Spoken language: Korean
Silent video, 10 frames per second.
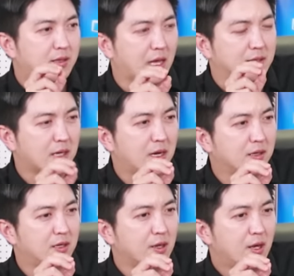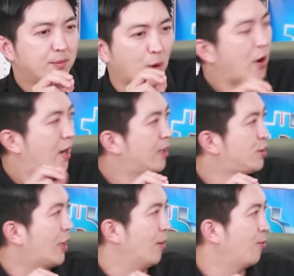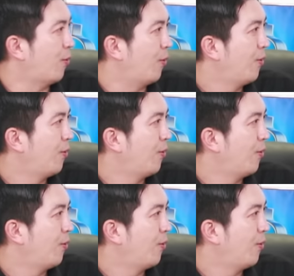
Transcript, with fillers: 대상이 명확하지도 않고.